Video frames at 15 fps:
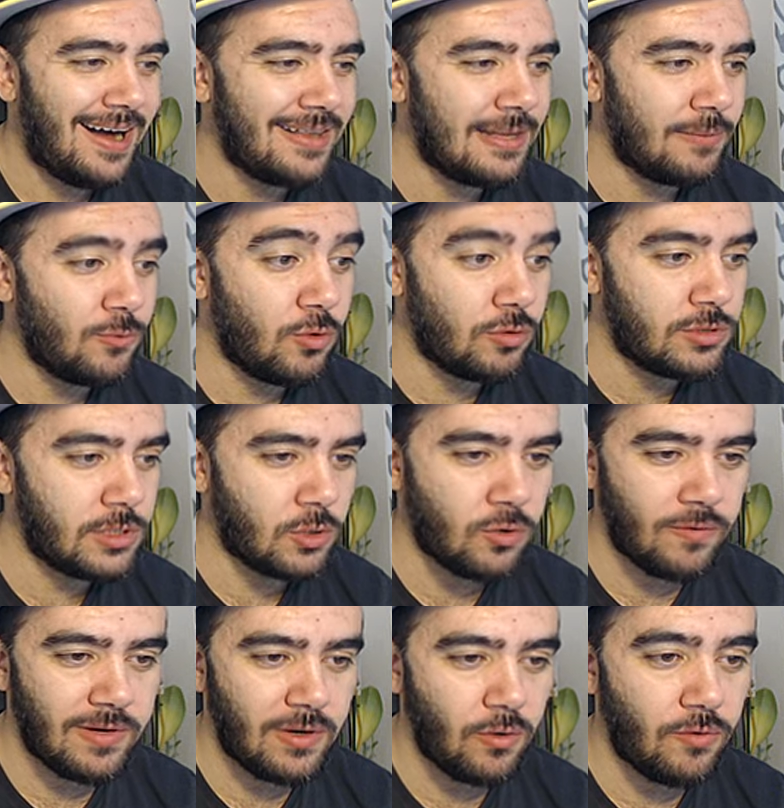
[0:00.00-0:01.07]
Adam 90
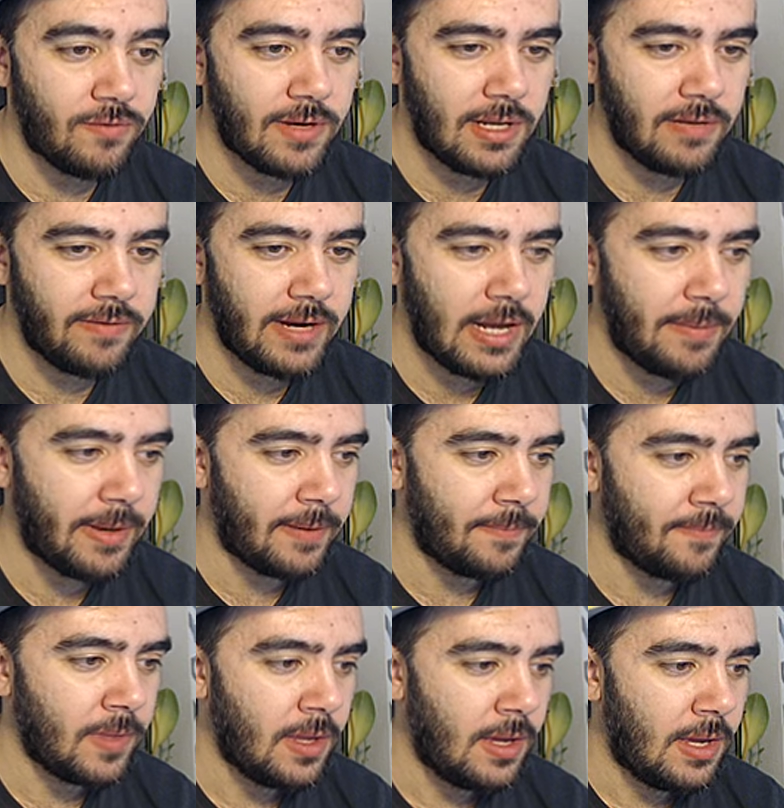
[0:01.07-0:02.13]
over, overall'ı var hemen.
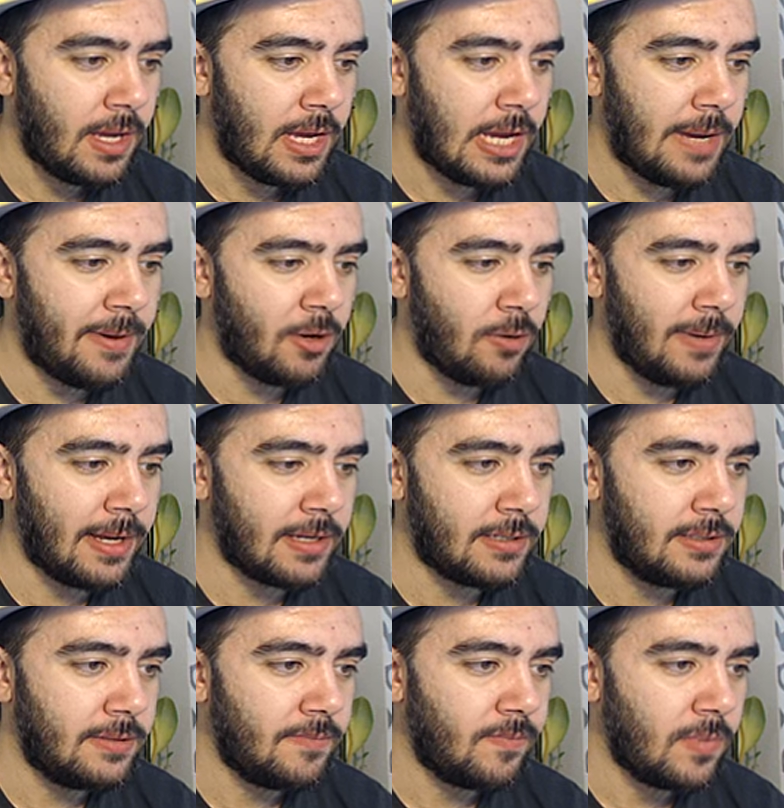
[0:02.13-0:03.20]
Hemen Oblak.
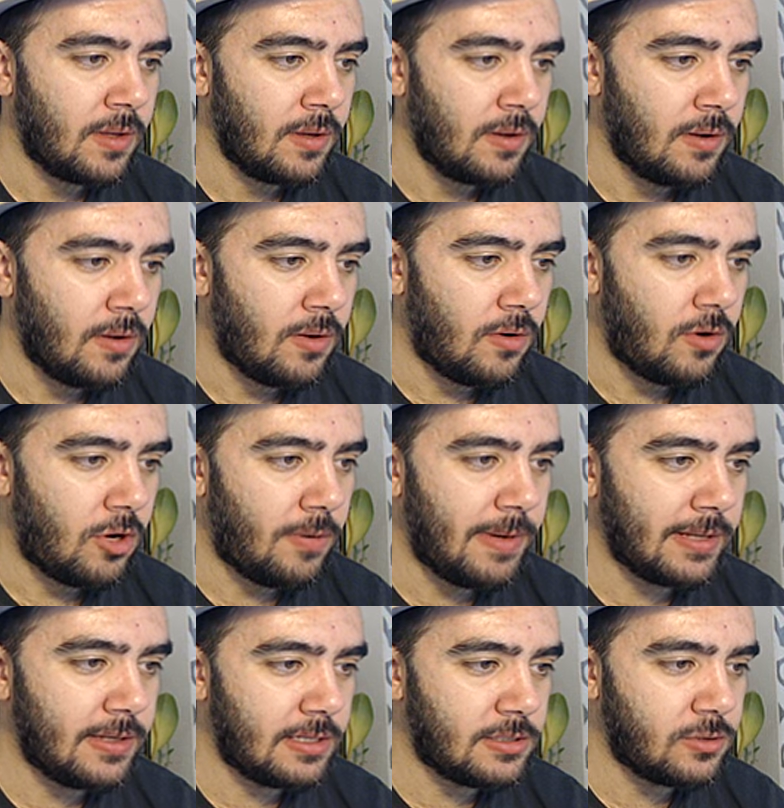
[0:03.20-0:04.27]

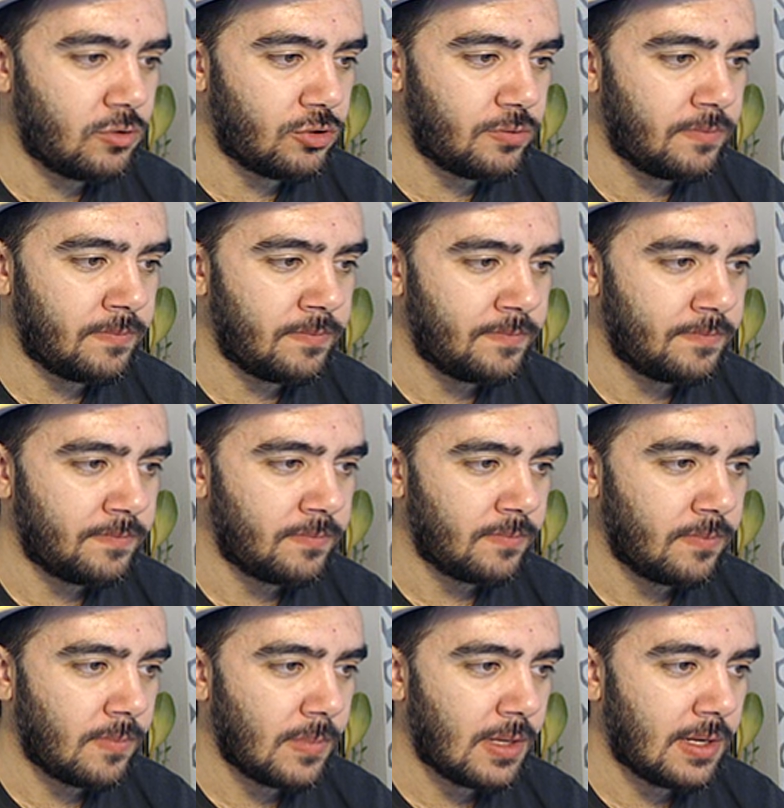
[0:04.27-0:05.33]
Oblak neredesin koçum?
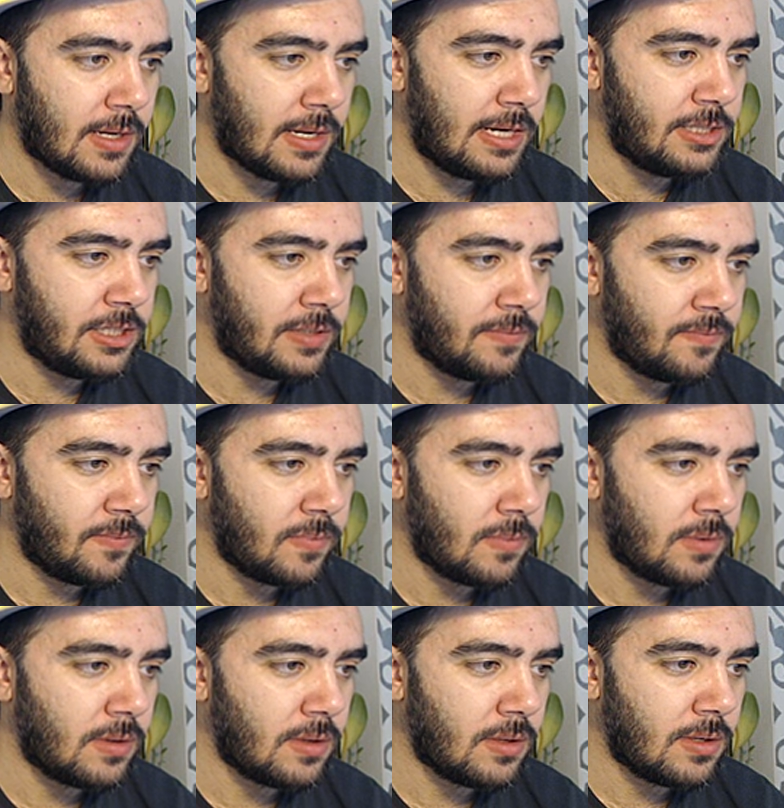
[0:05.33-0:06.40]
Kaleci.
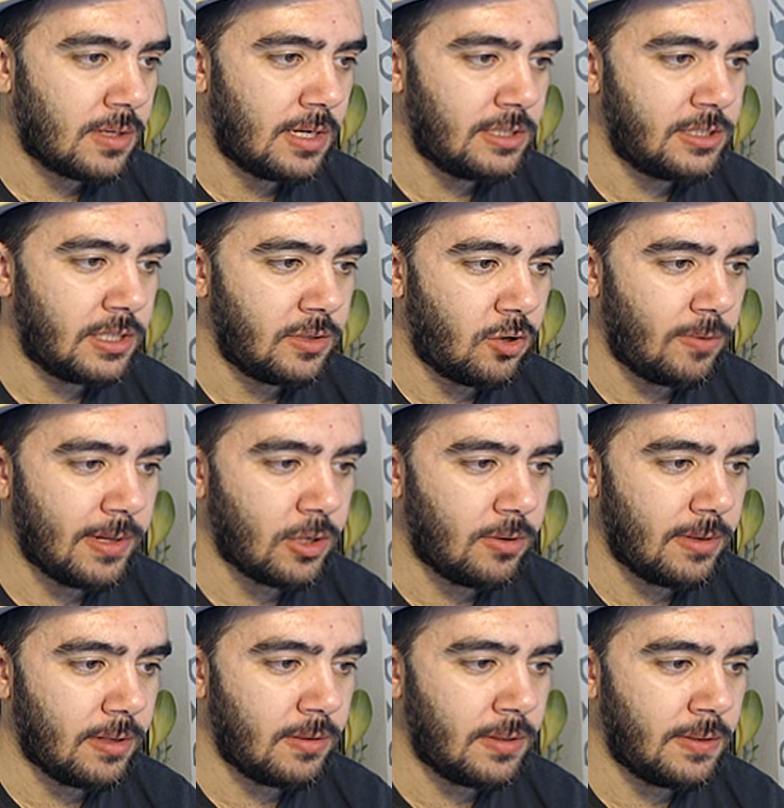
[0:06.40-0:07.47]
Kaleci. Oblak
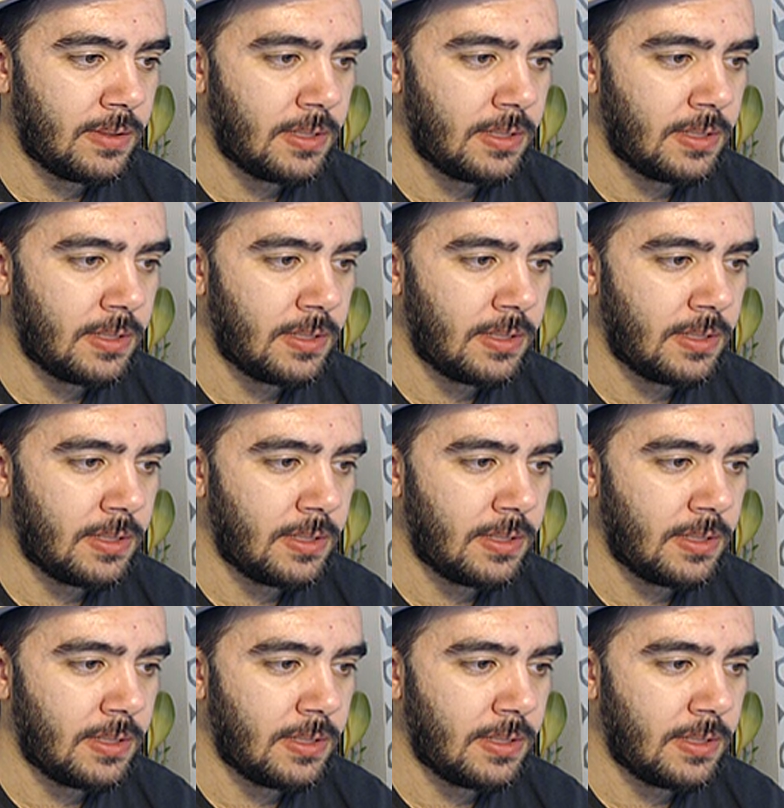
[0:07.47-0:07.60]
oblak oblak